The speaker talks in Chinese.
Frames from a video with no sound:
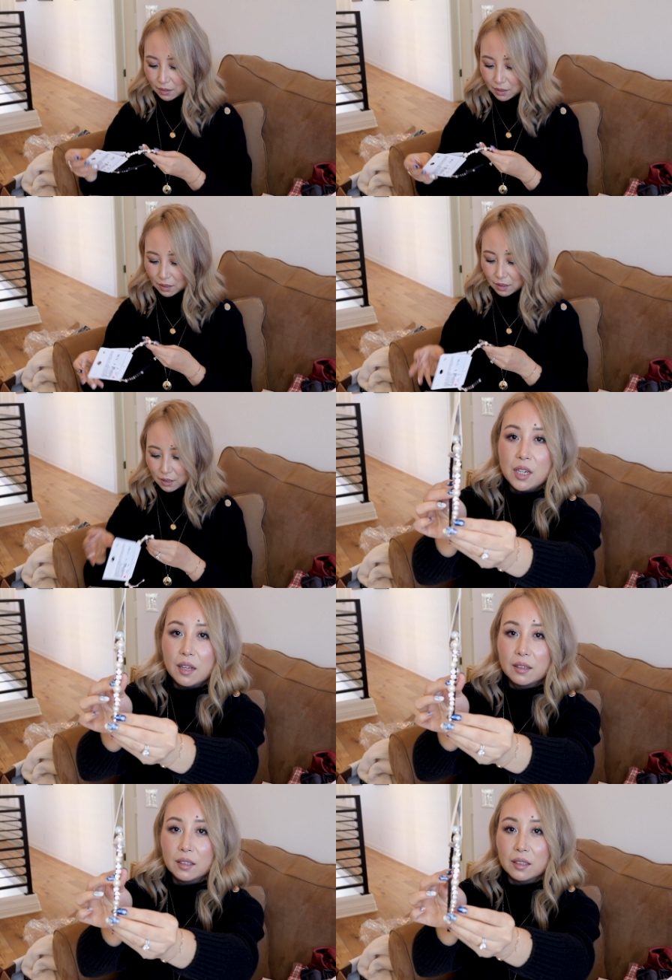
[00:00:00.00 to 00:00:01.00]
了这
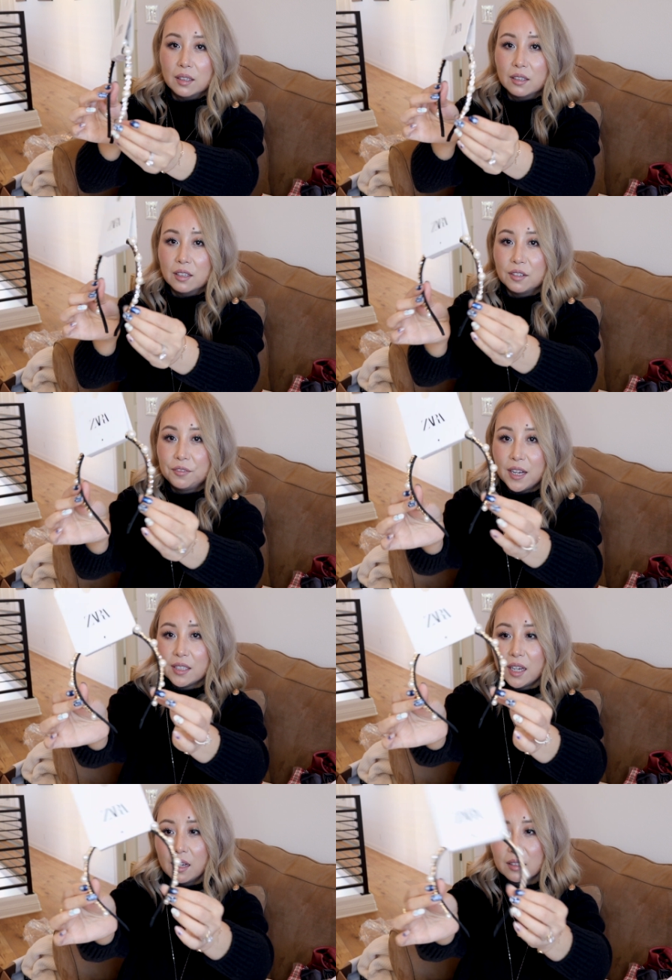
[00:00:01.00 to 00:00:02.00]
样的一个发
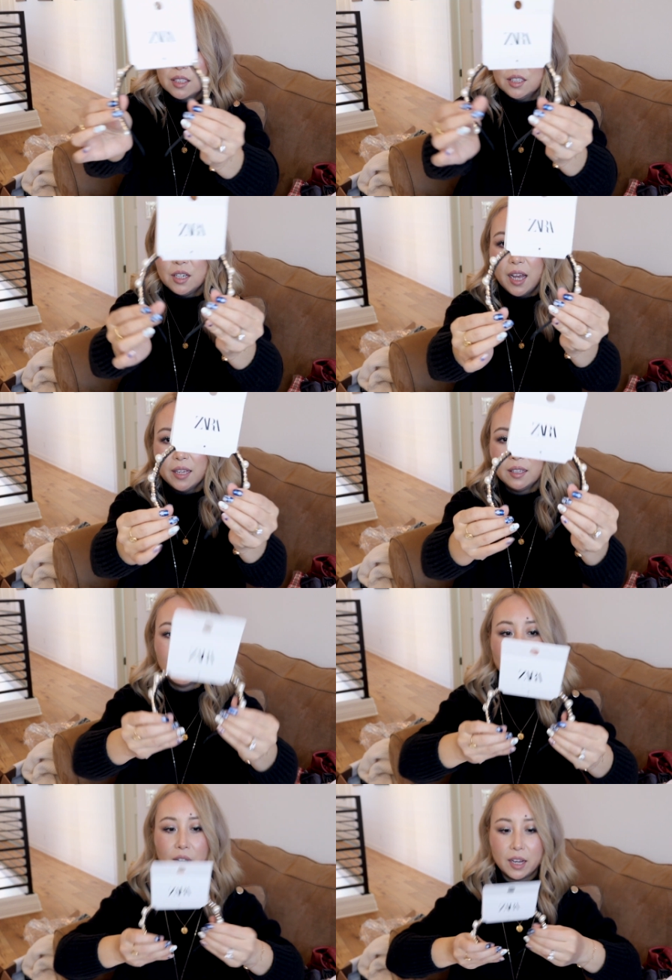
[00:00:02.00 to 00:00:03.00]
卡，其实还挺
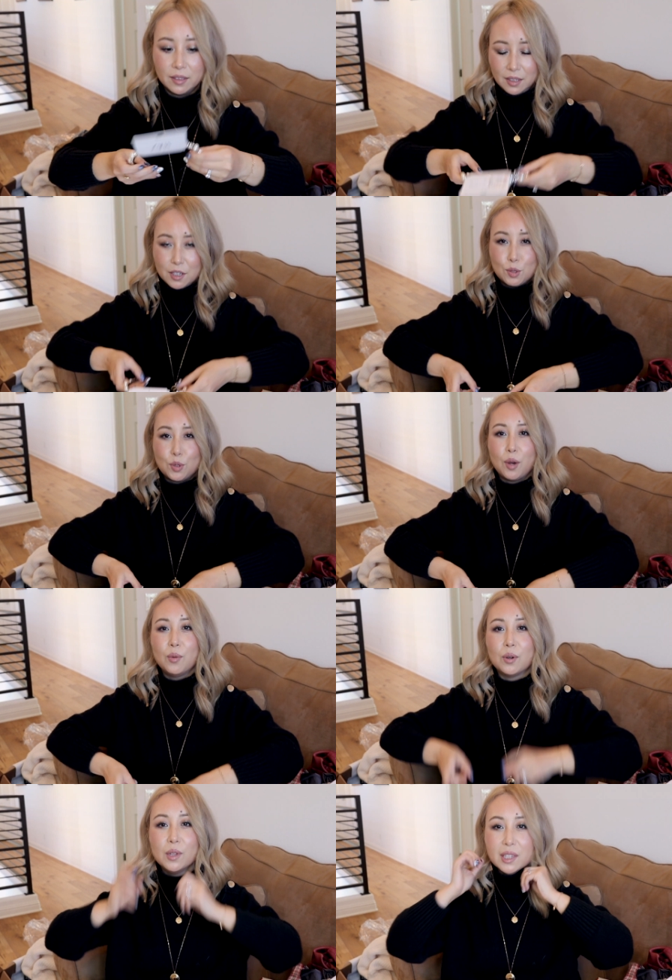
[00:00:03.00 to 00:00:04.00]
好看的，但是主要
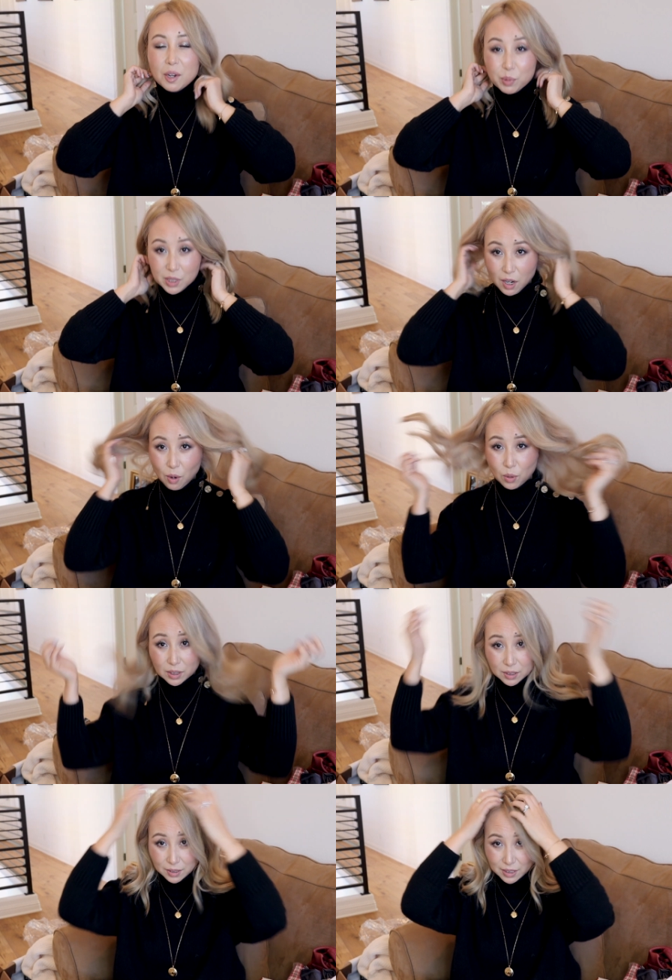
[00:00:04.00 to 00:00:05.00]
我不知道我
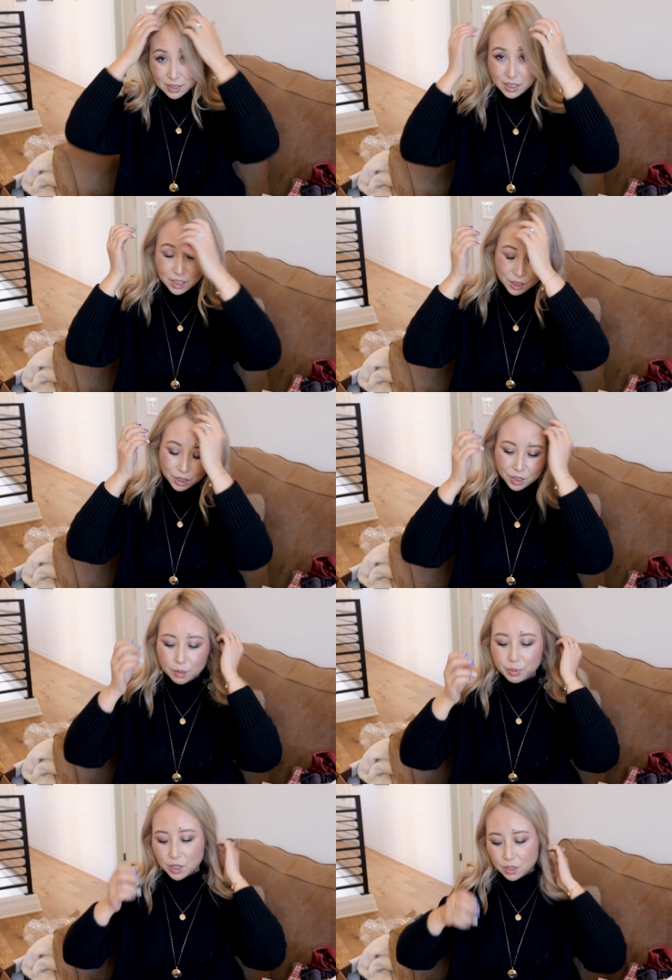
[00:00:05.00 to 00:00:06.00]
的气质适
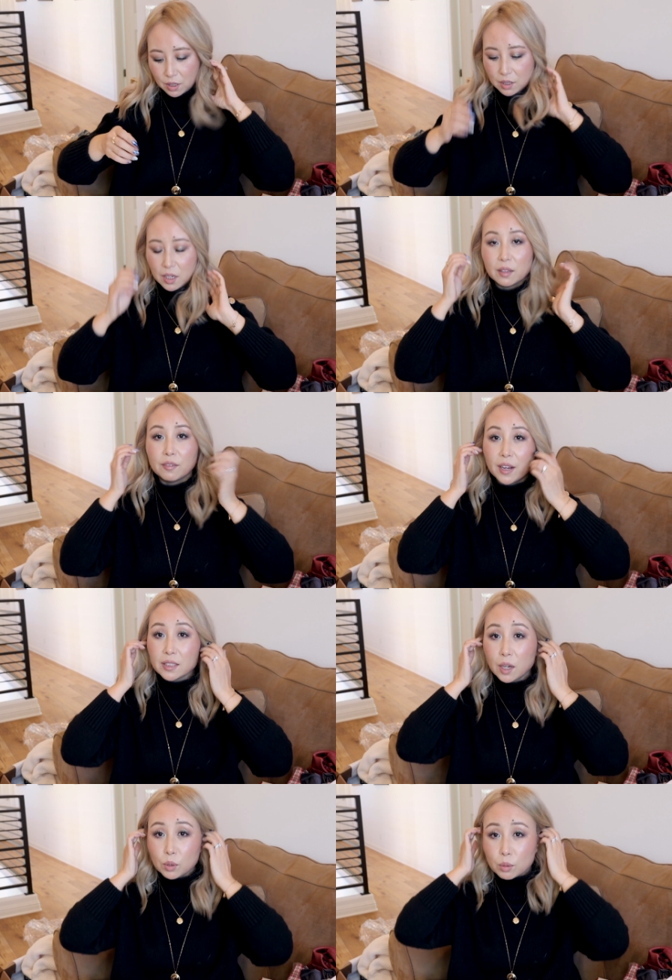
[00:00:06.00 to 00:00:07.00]
不适合这样的发
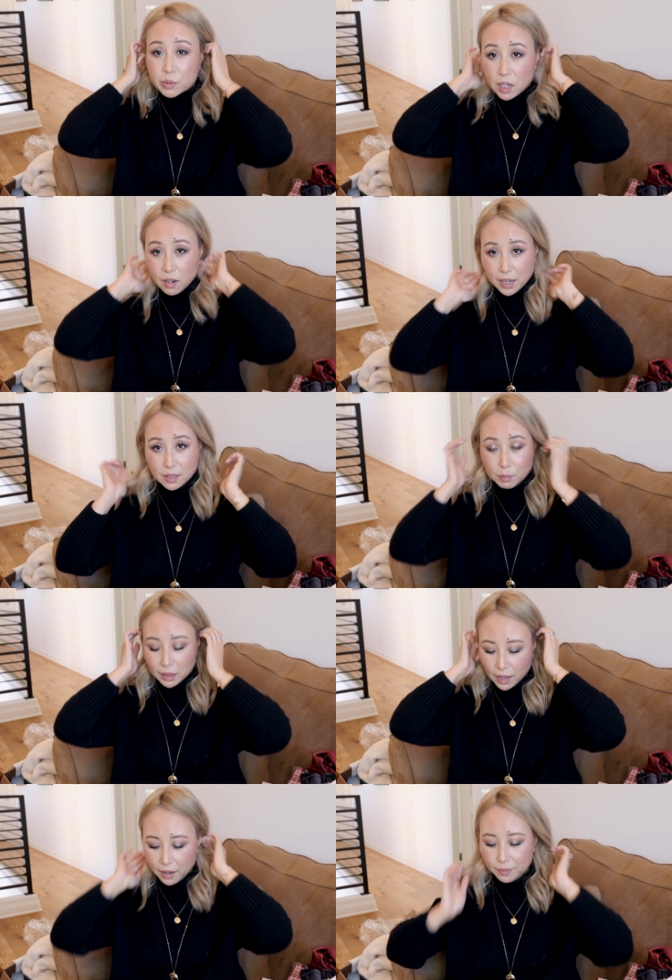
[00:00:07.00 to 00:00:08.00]
卡，我都不知道该怎么
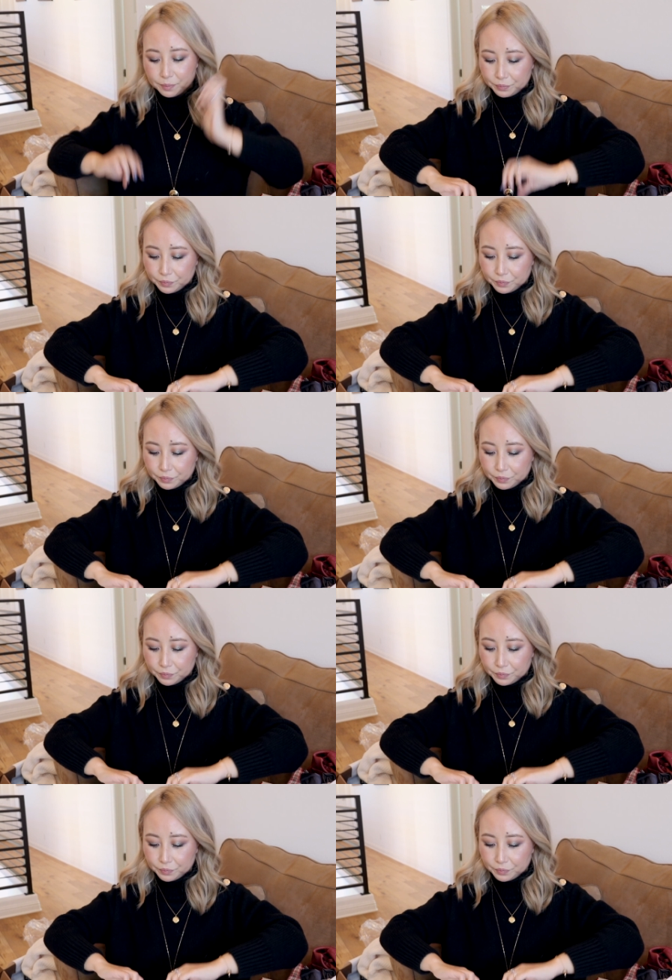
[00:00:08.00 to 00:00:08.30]
戴。